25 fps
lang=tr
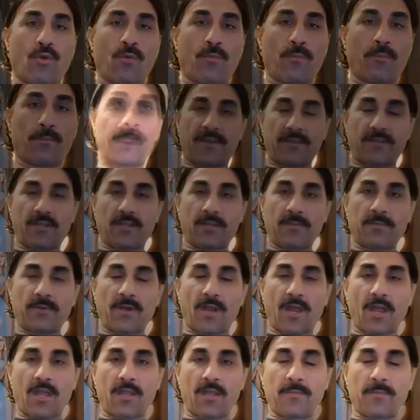Hazreti
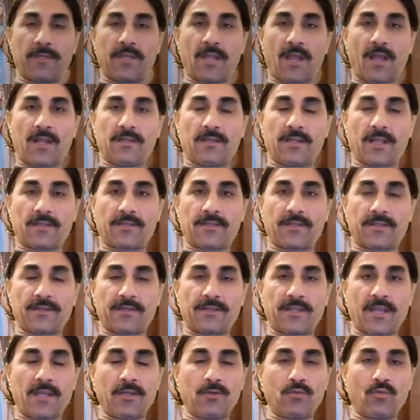İbrahim'i de
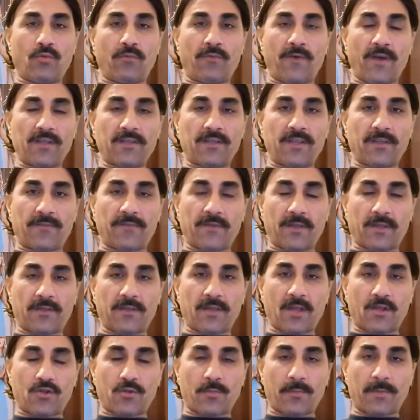anlatırken ufak tefek
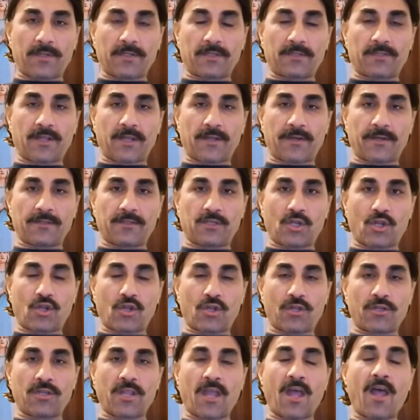saçmalıkların
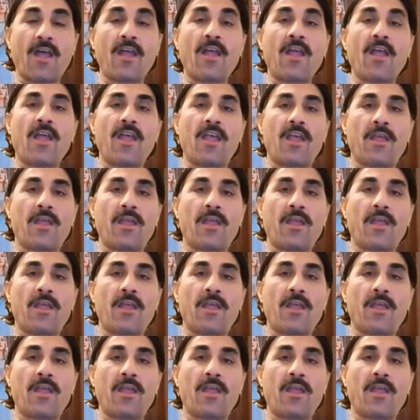dışında